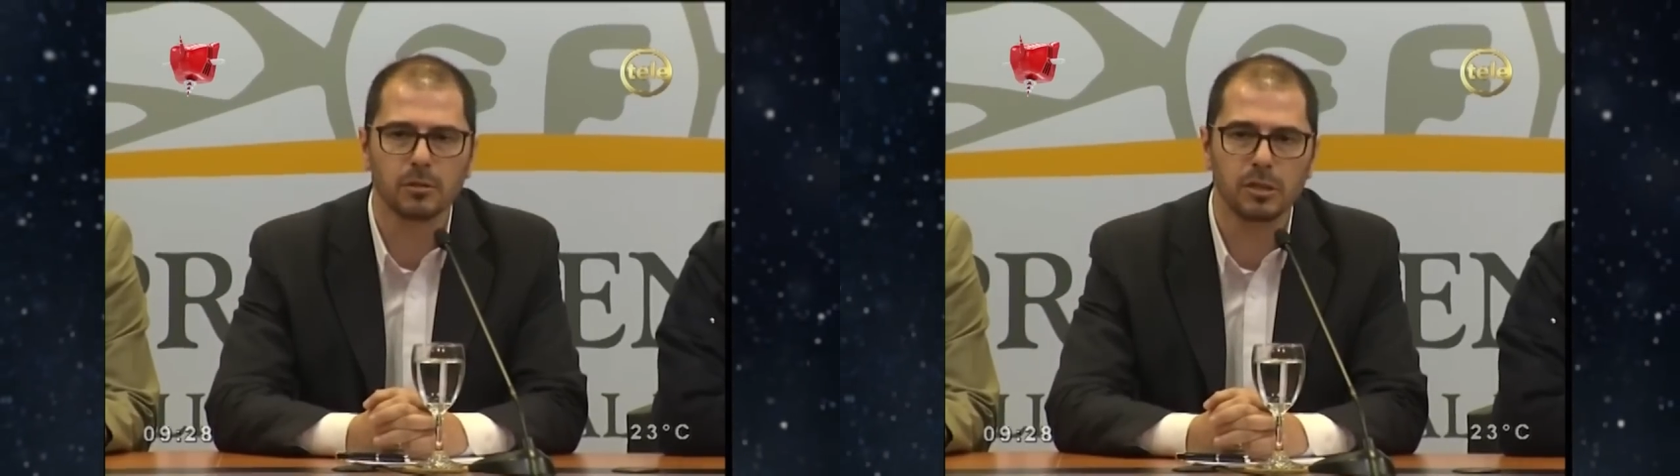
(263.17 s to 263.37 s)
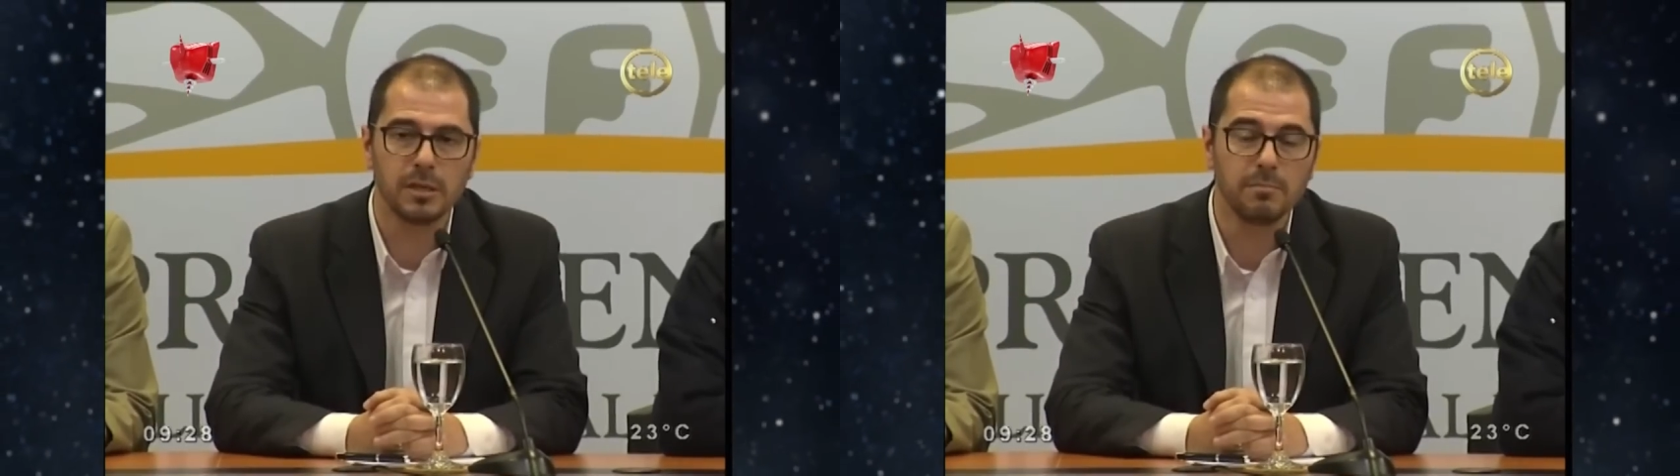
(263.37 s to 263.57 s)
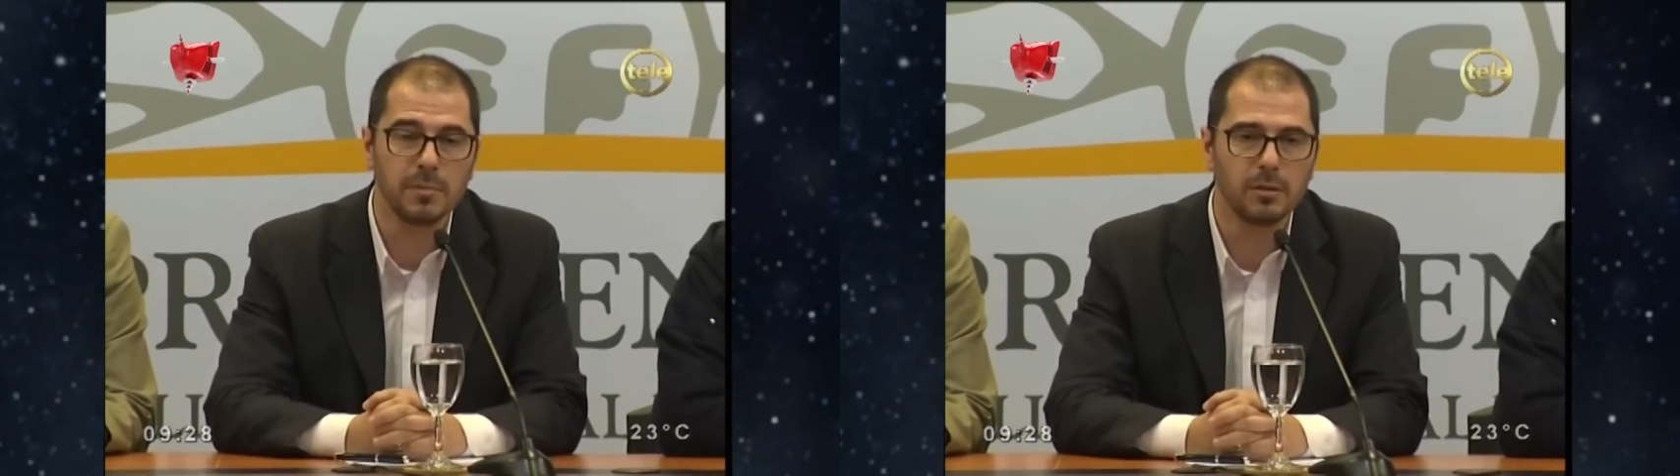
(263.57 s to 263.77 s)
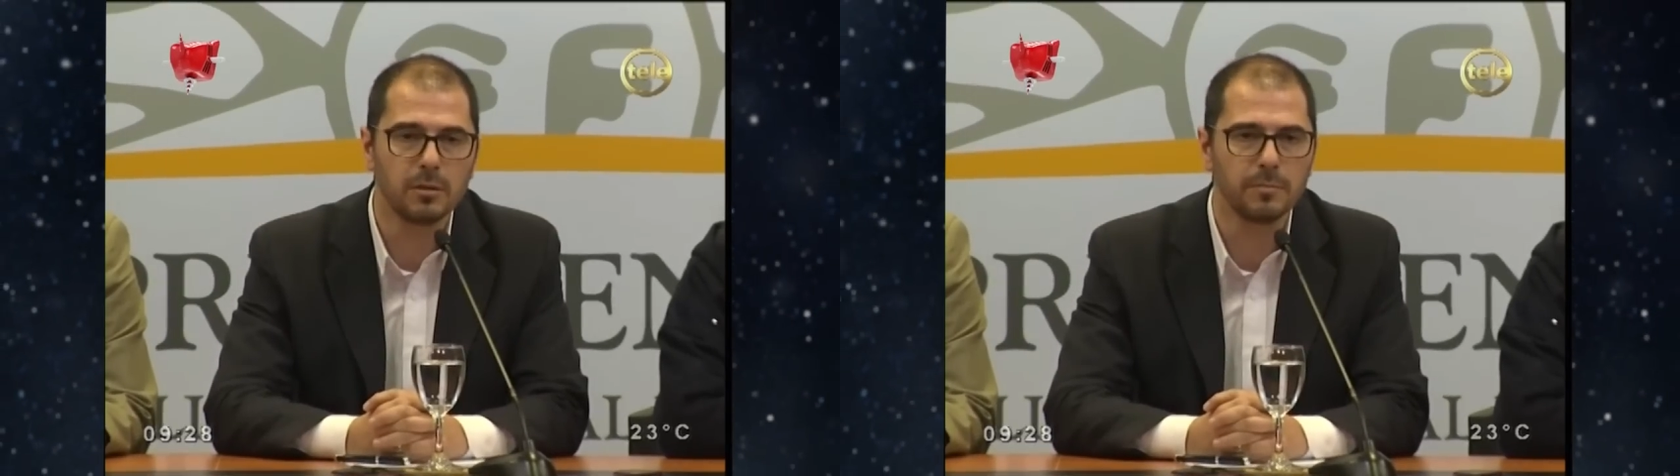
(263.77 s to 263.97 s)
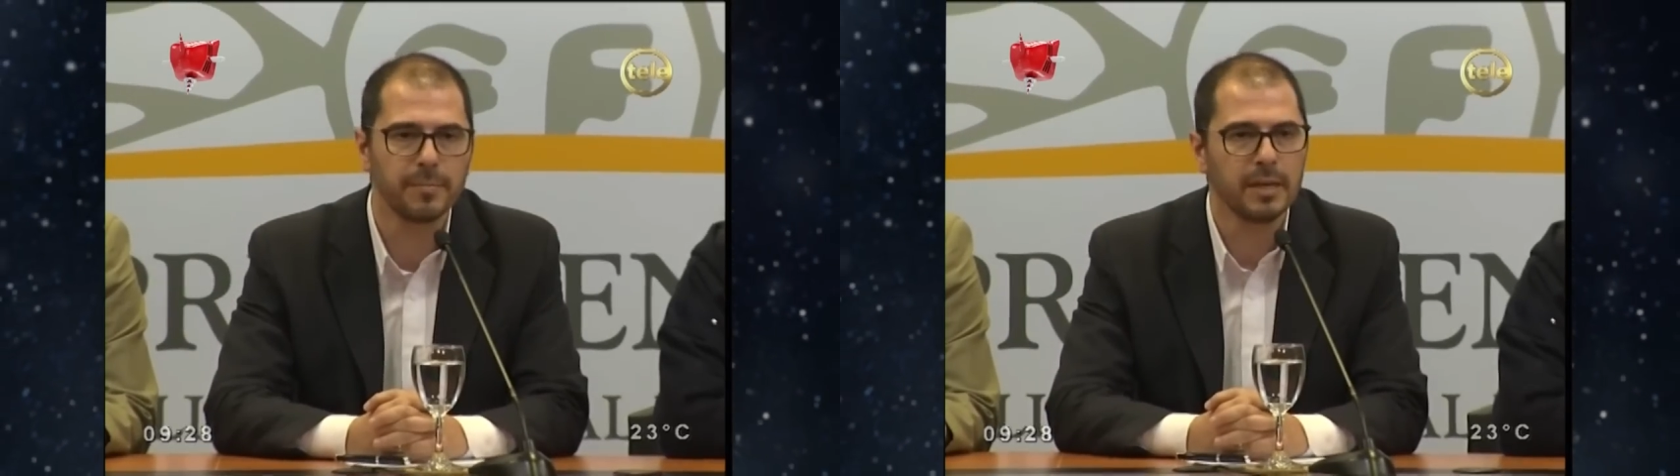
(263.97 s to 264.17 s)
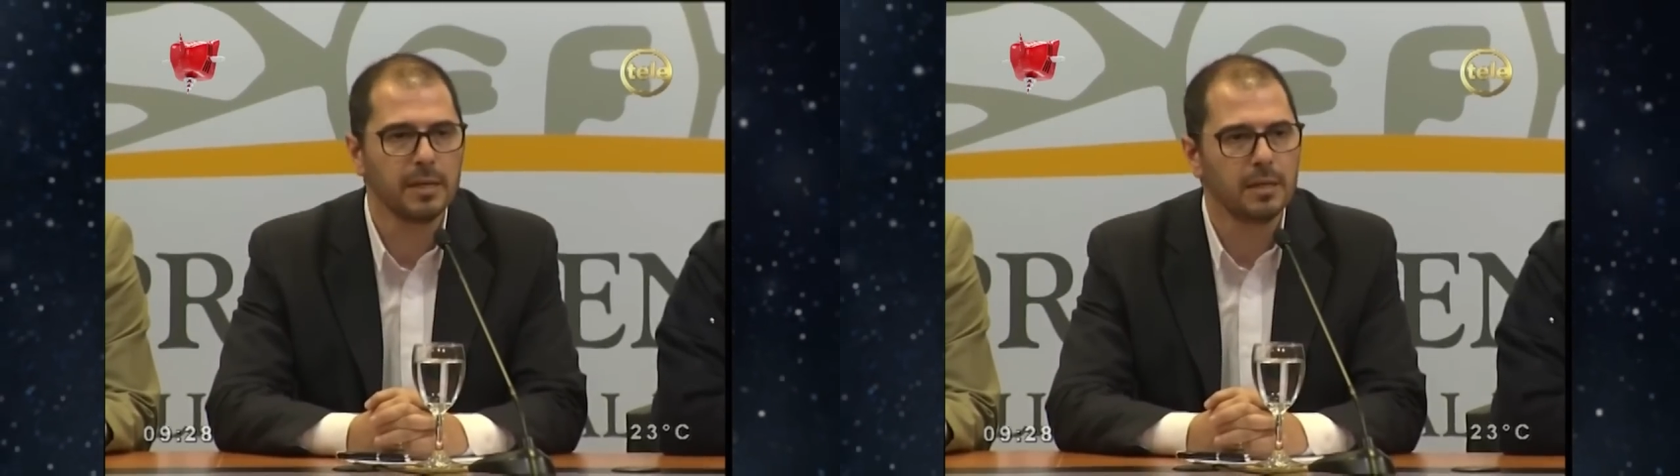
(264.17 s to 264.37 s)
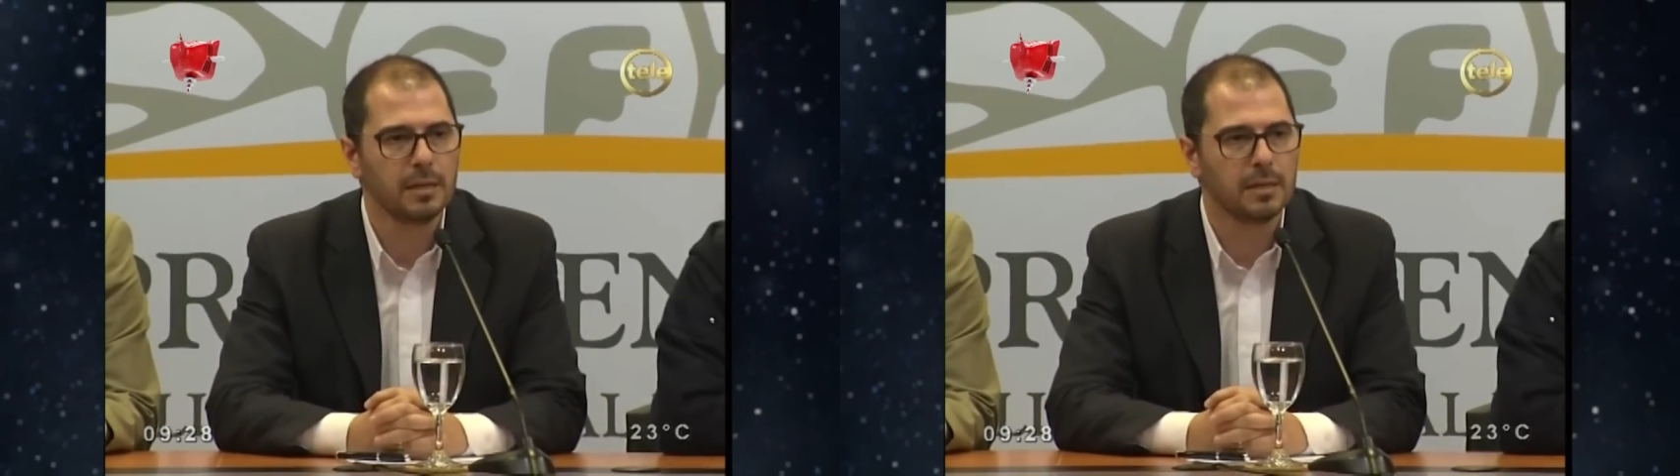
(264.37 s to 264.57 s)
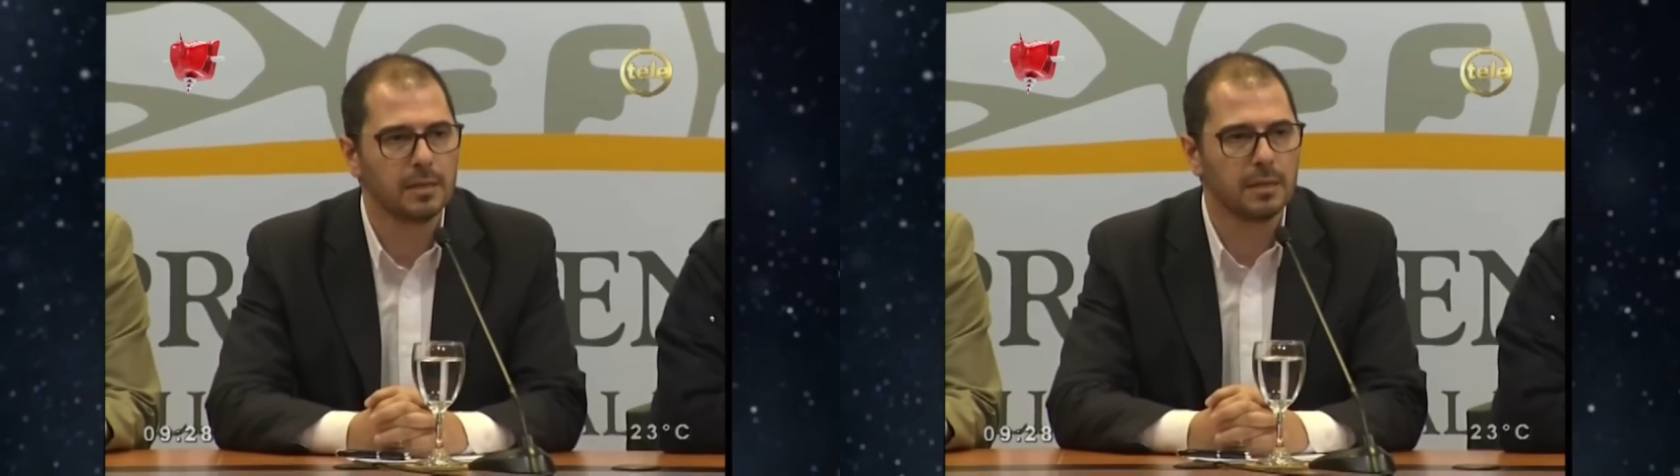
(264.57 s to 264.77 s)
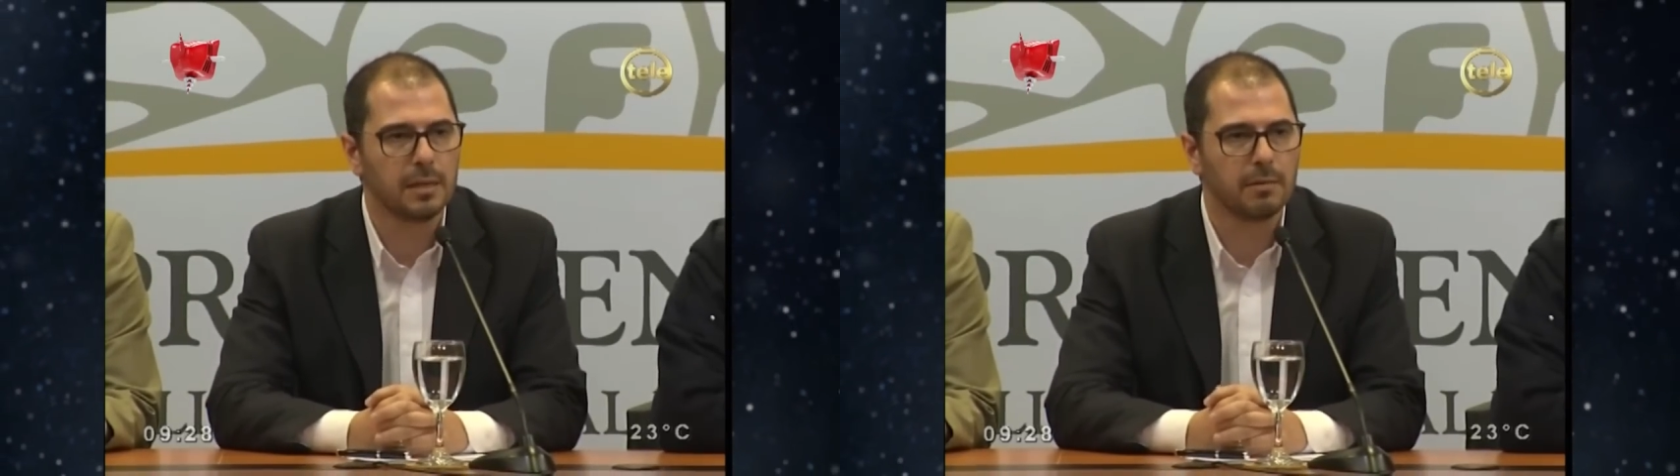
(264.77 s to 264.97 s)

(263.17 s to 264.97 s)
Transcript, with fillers: sísmico y oh.